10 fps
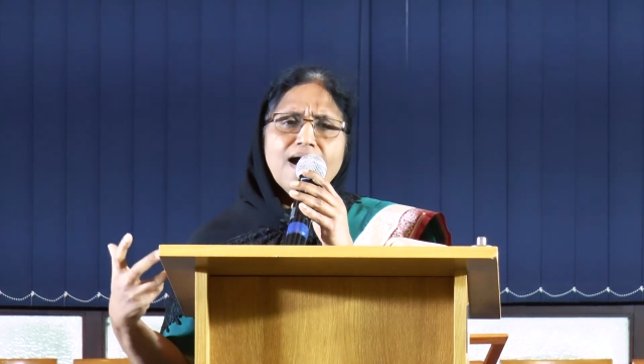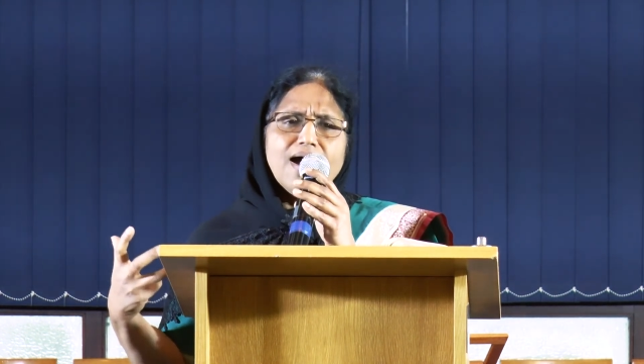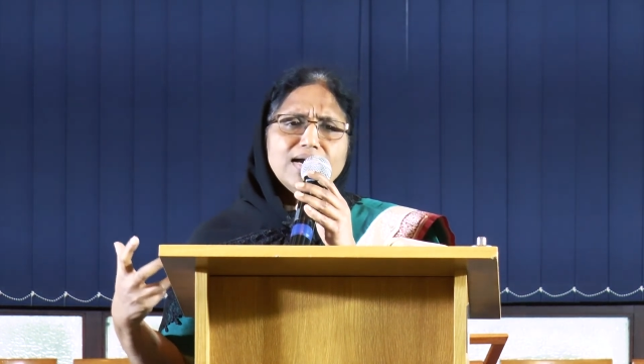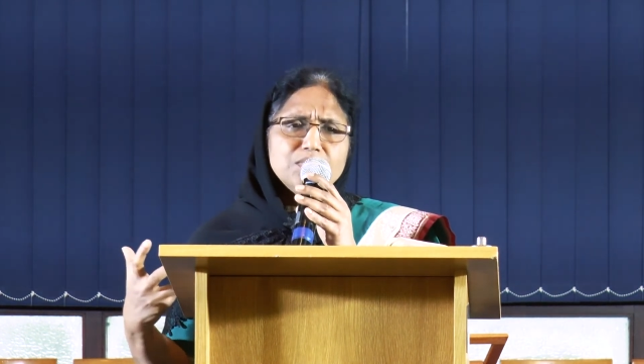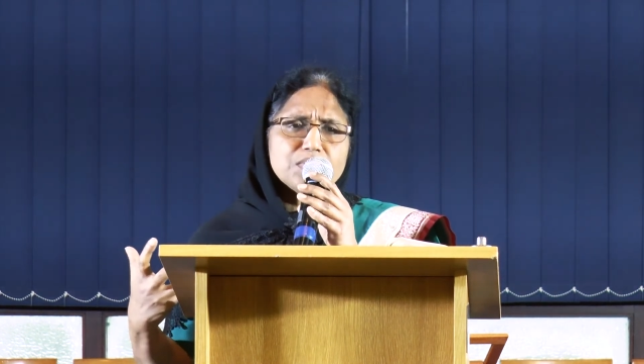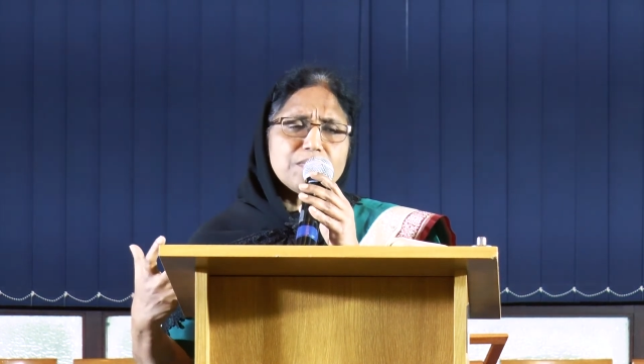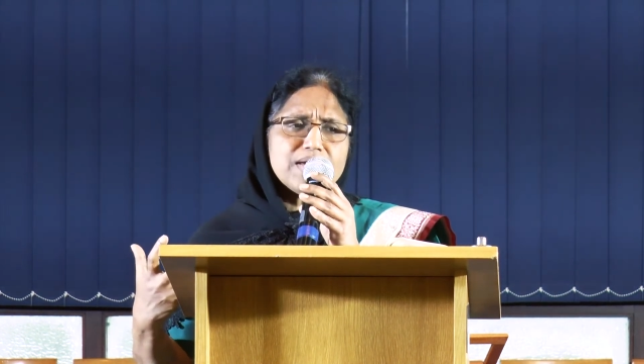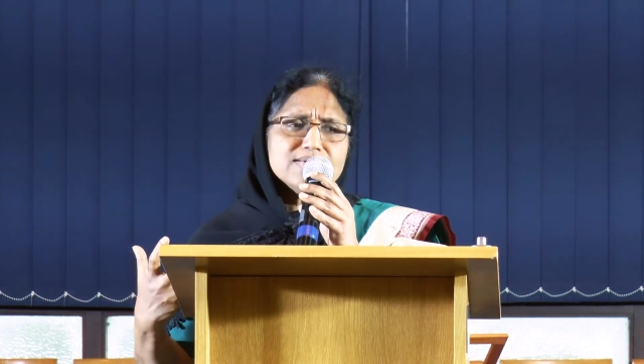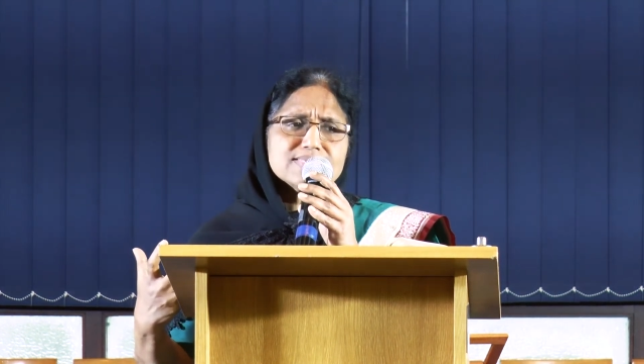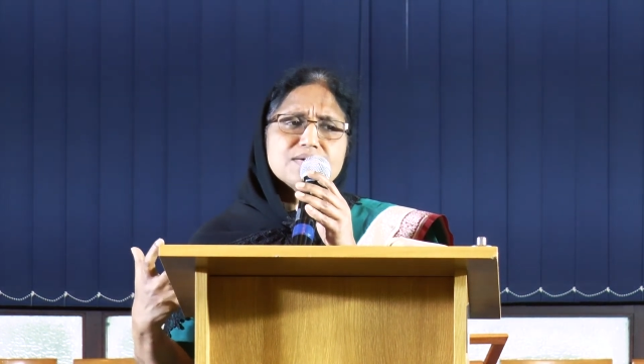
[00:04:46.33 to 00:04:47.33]
ஆண்டவர்
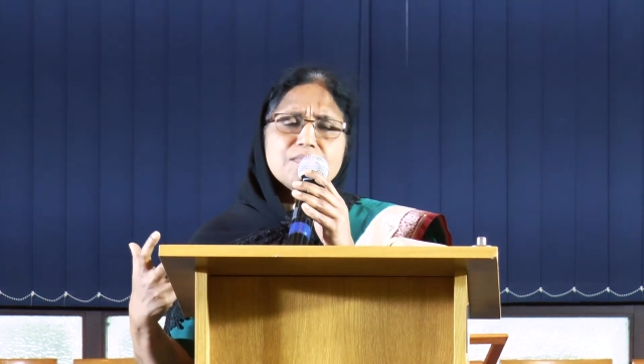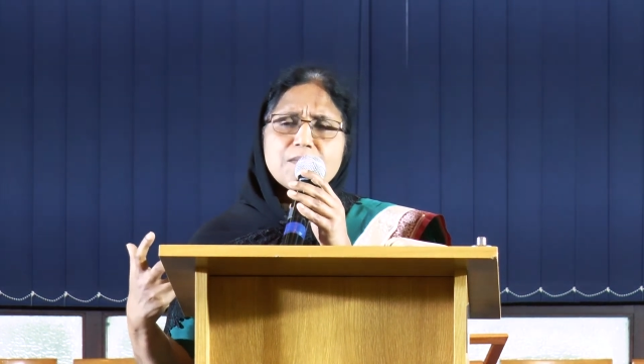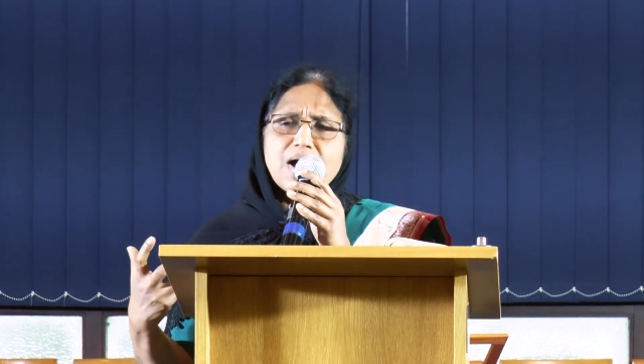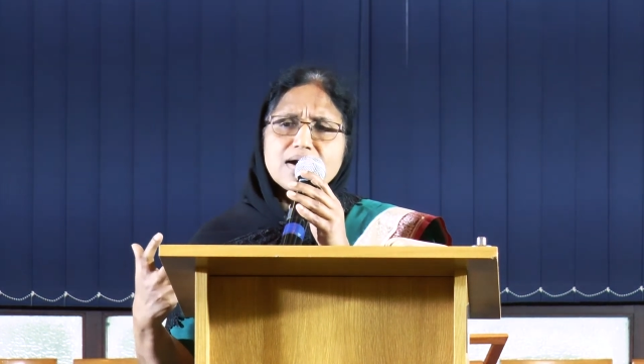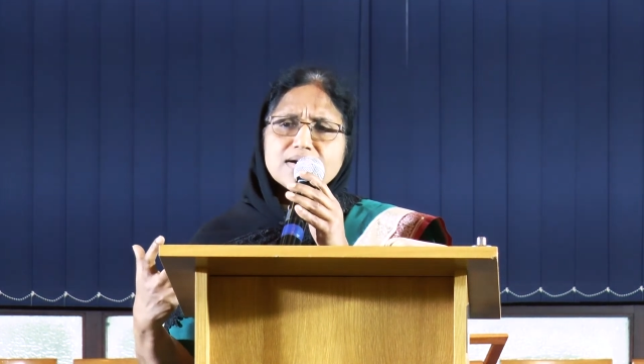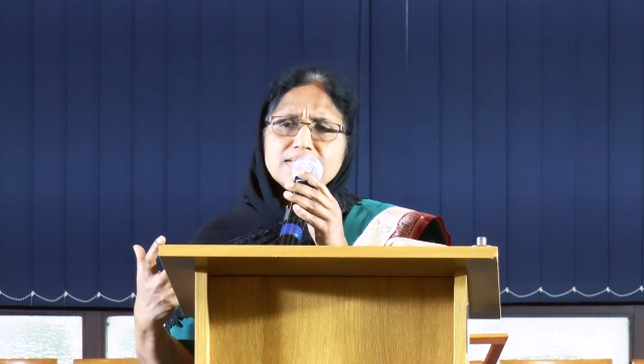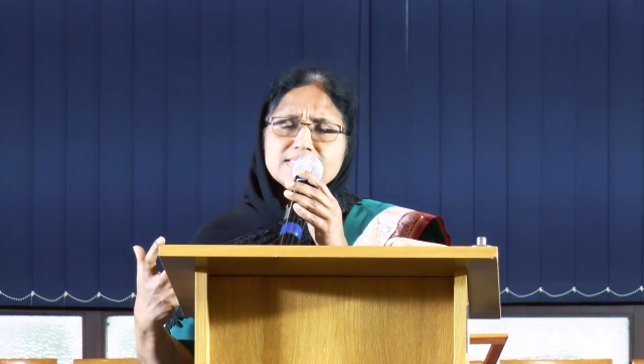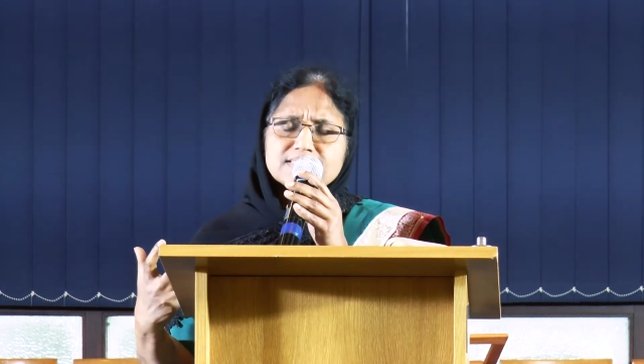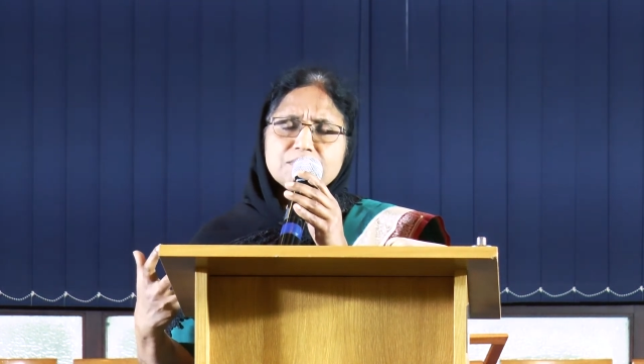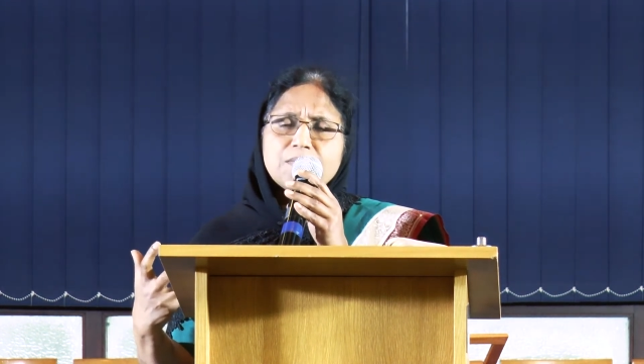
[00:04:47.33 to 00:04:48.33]
மேகஸ்தம்பமாக அக்னி
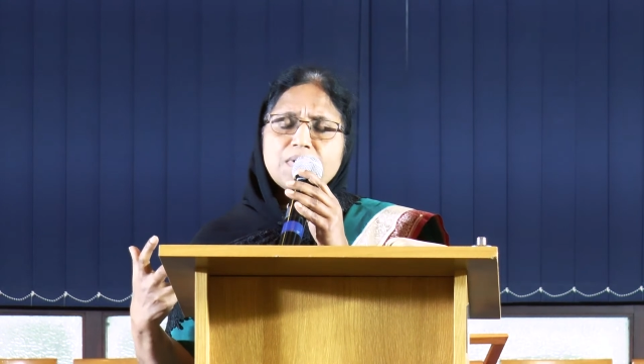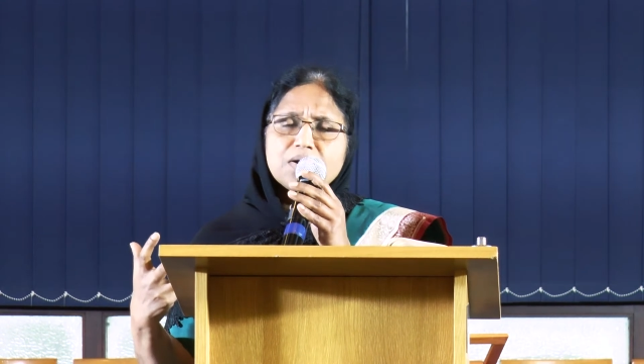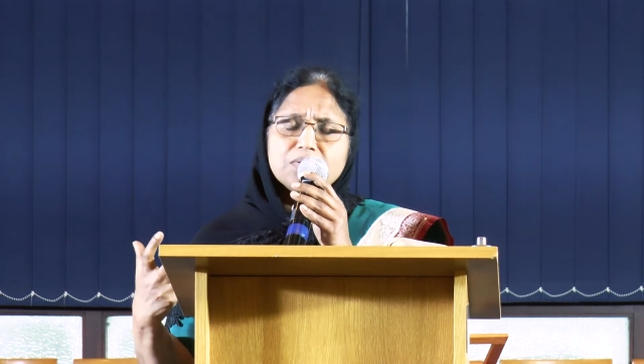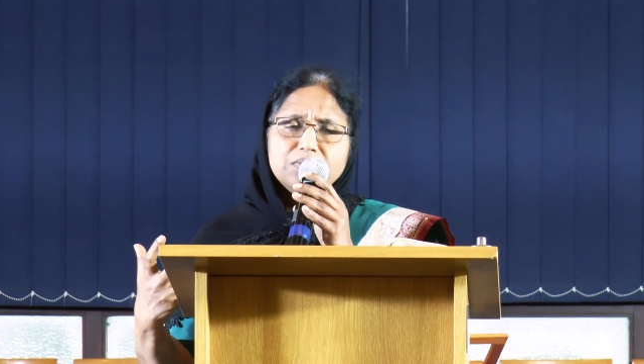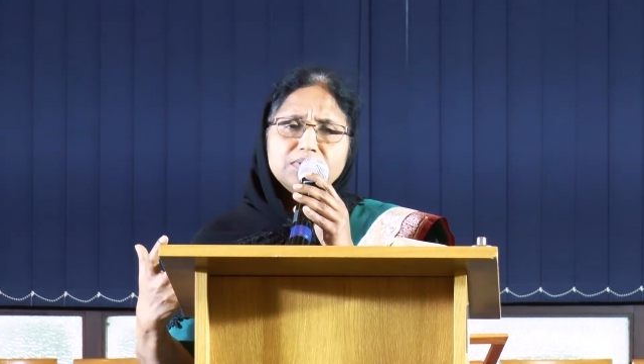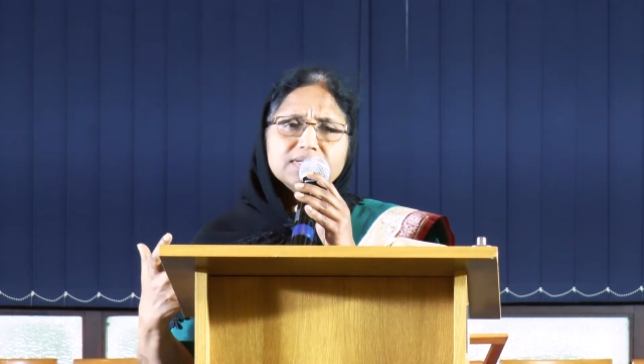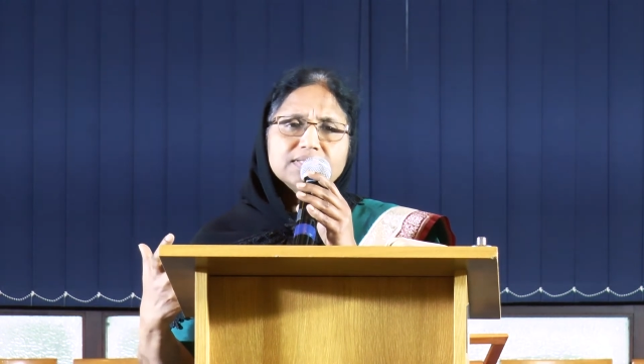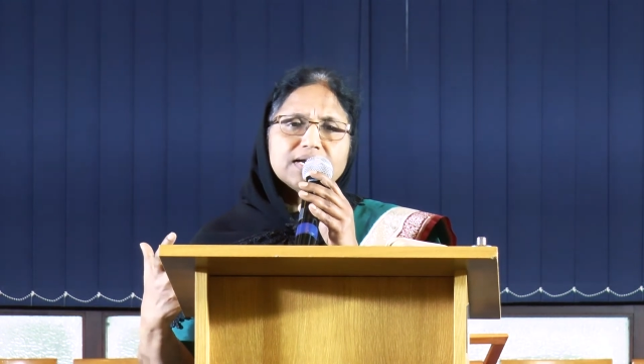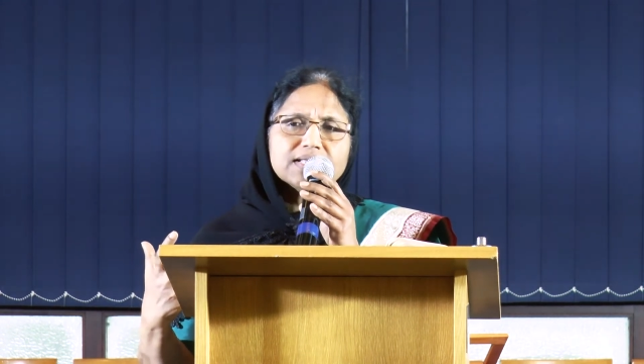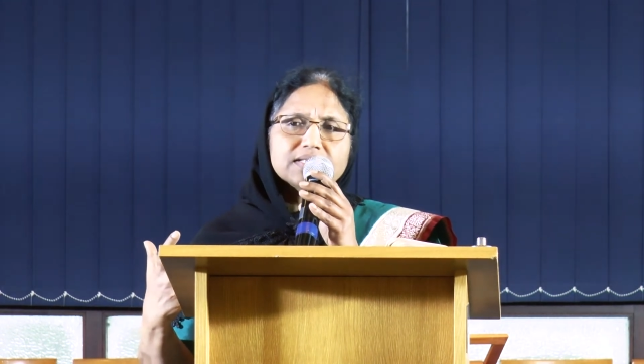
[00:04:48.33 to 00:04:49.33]
ஸ்தம்பமாக கூட
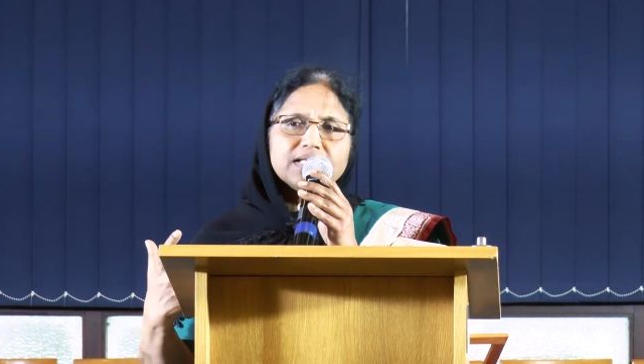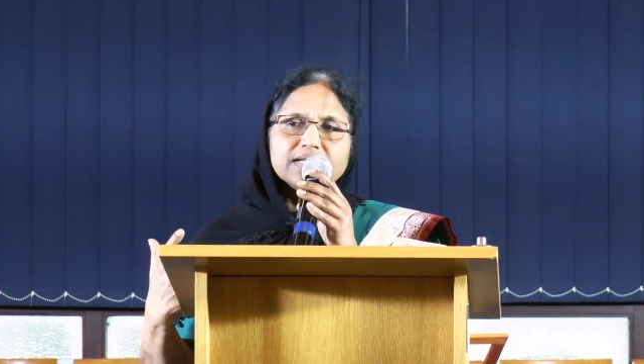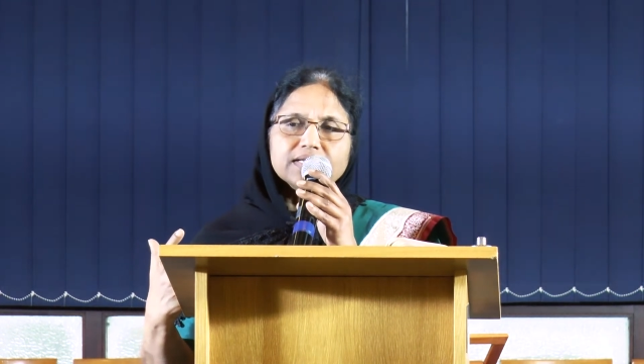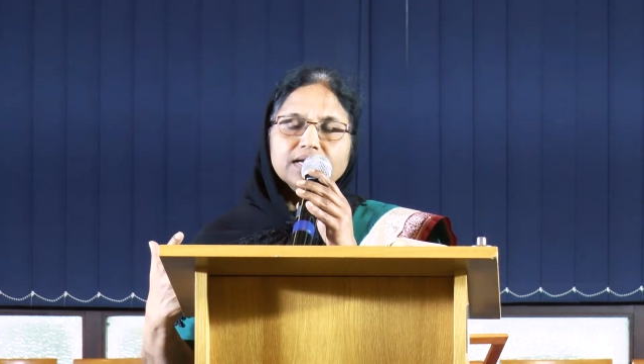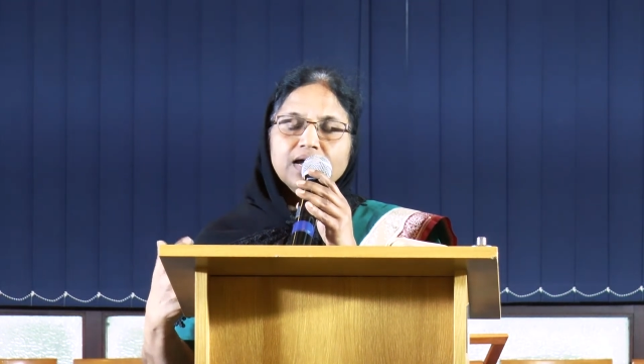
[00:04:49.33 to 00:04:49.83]
இருந்து நடத்தினார்